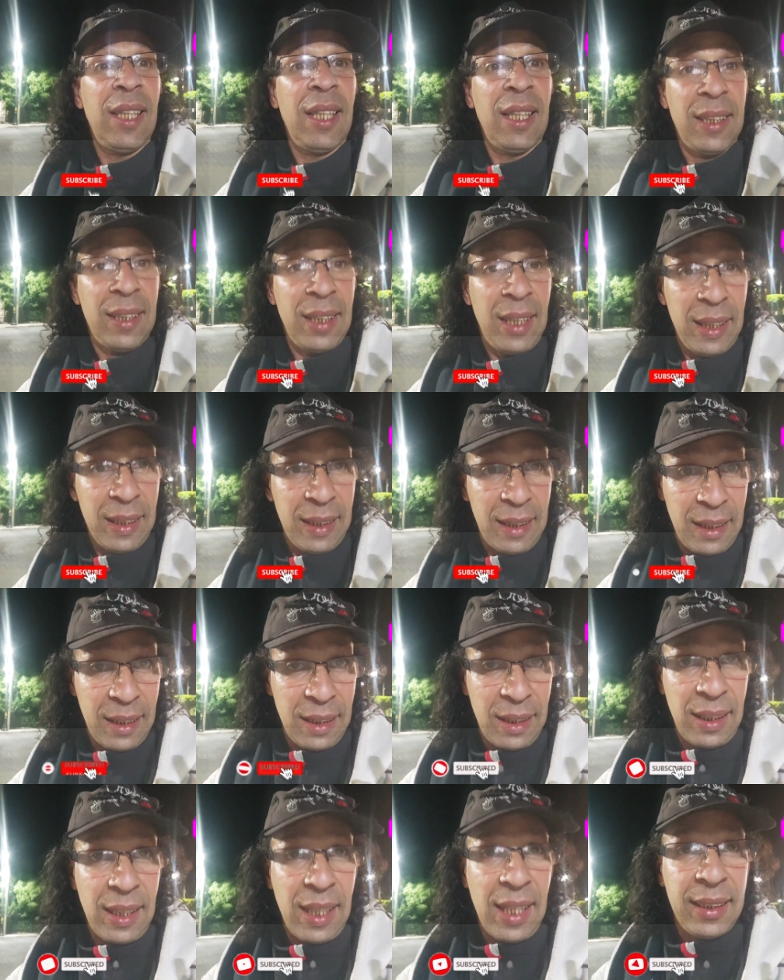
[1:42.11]
هاد... هاد
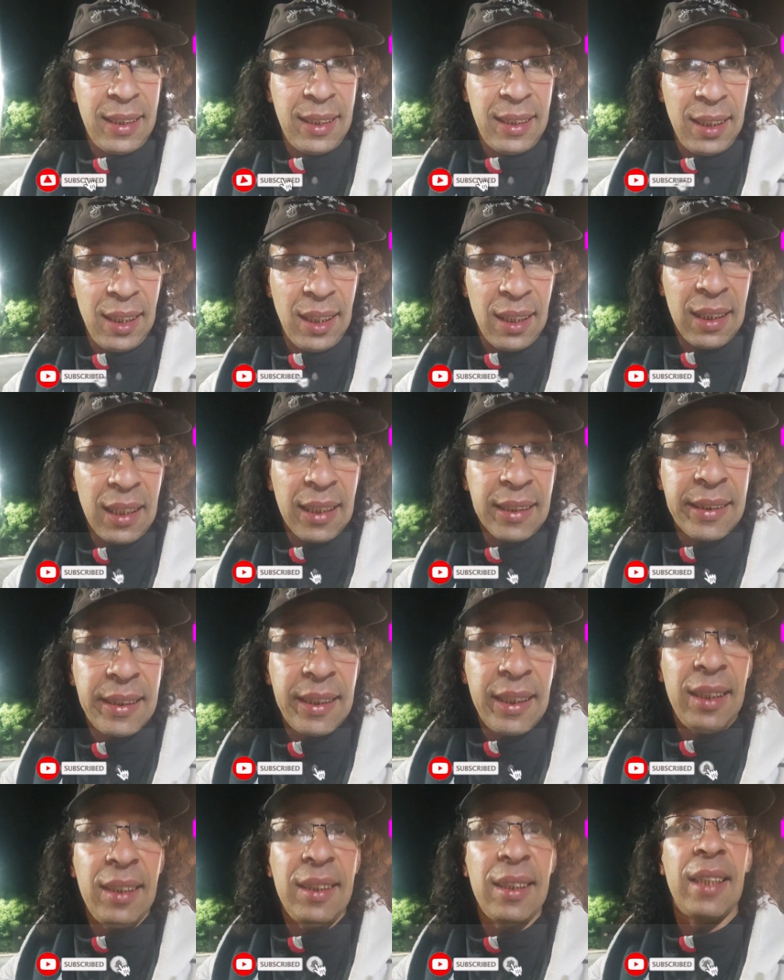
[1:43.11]
الهديه
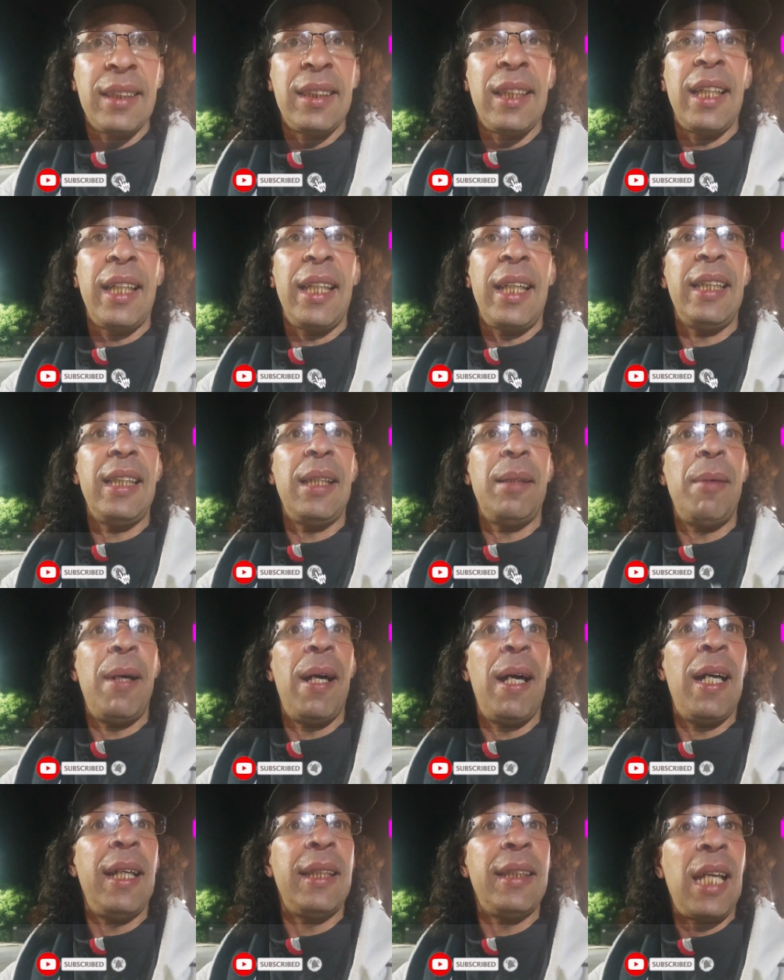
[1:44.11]
نختي نادرة احنا
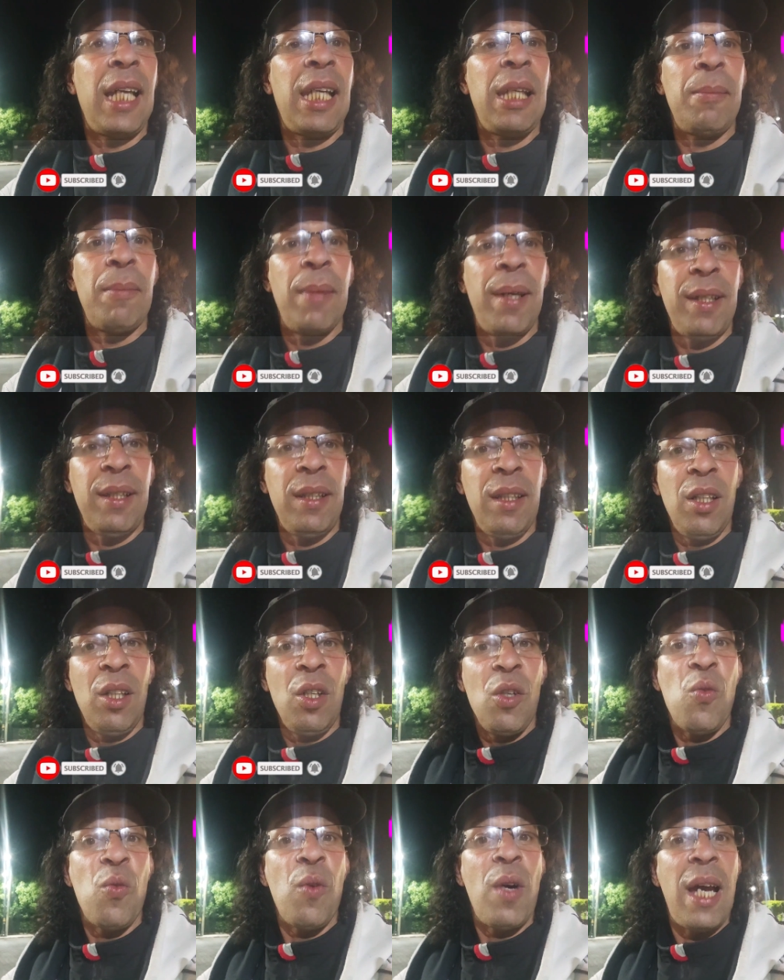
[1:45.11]
معاها دائما
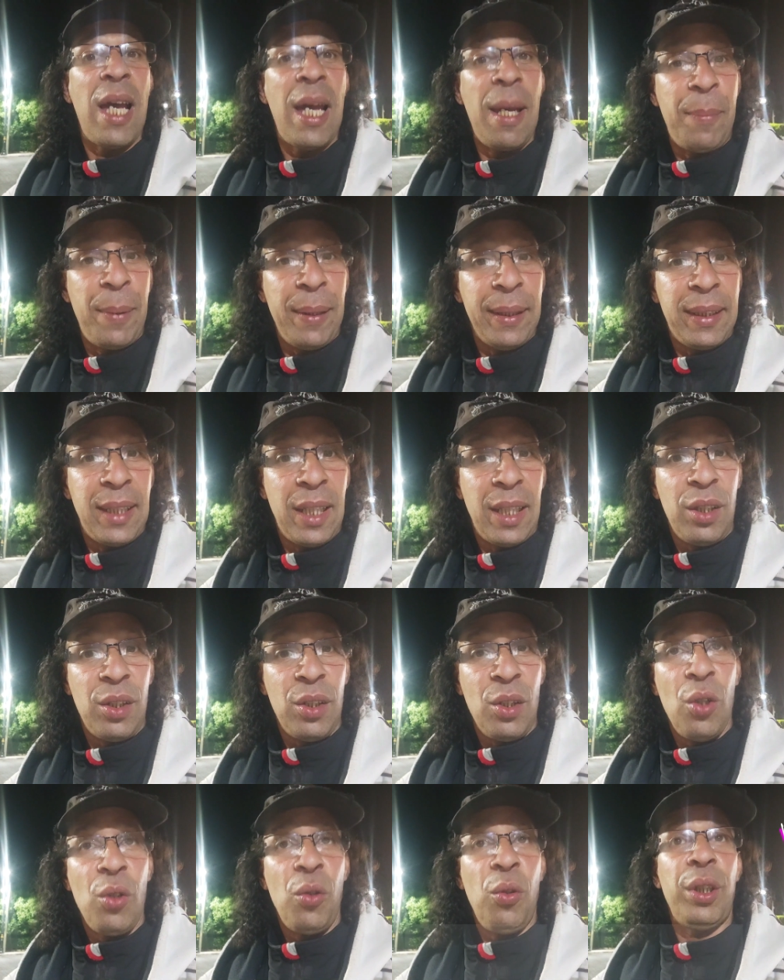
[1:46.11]
وابدا
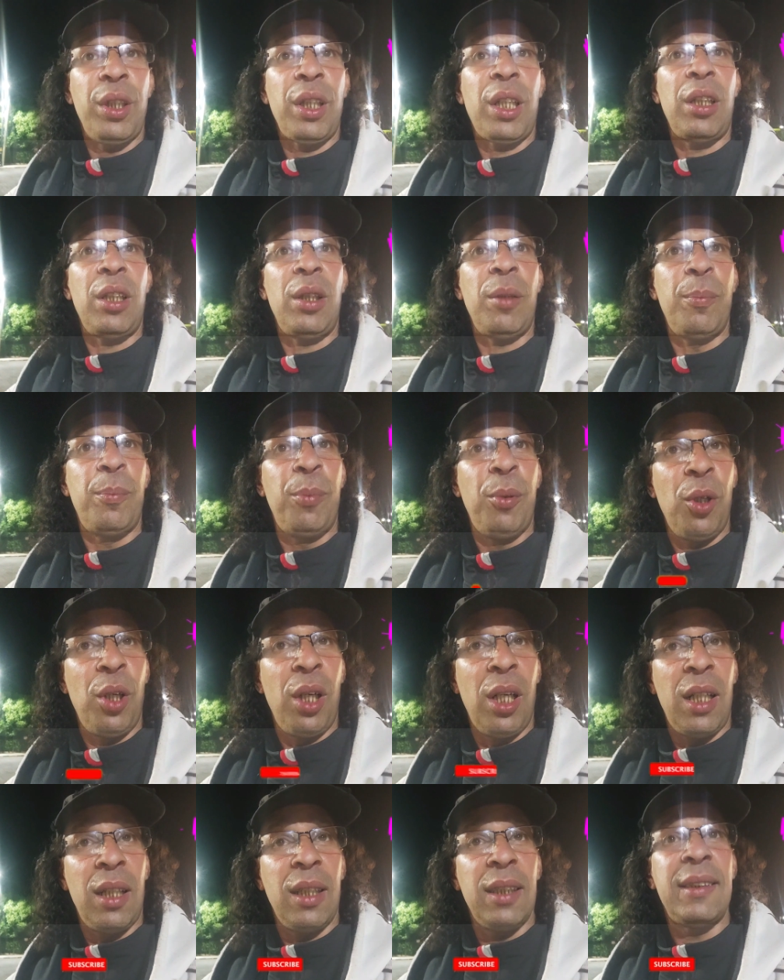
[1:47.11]
وحنا
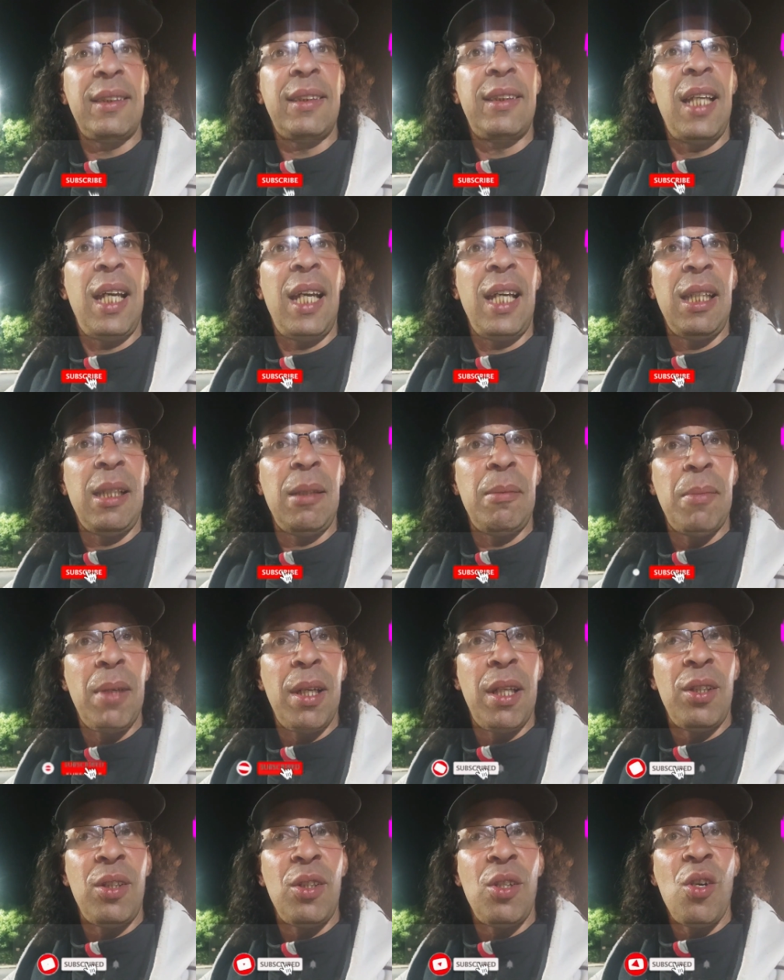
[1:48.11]
كنحبوها
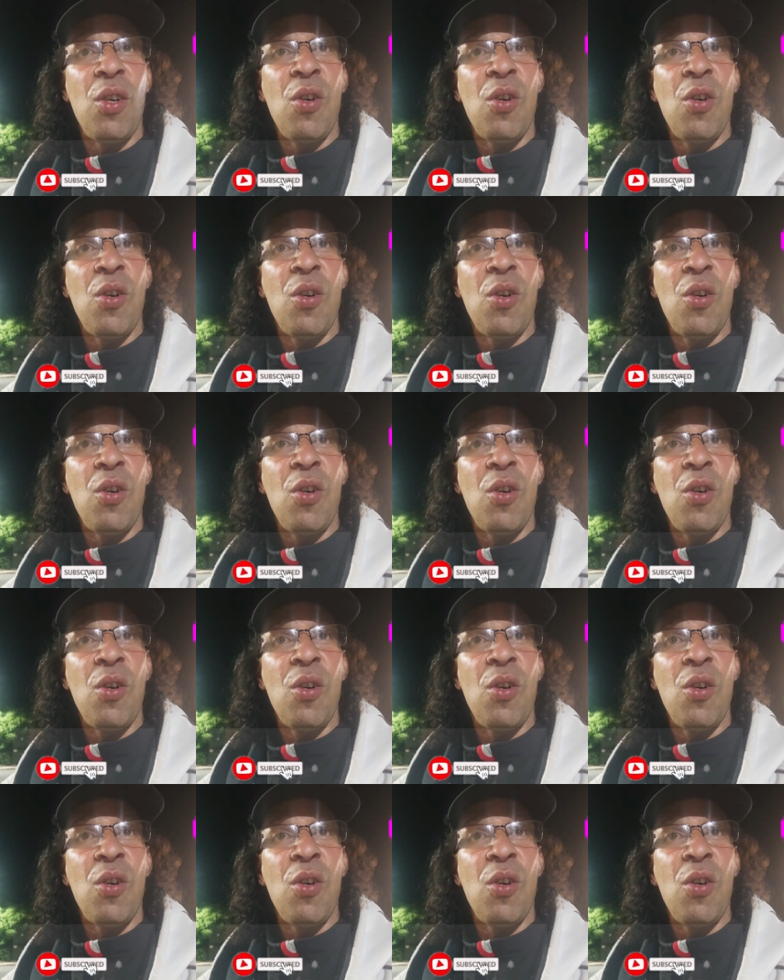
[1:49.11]
دائما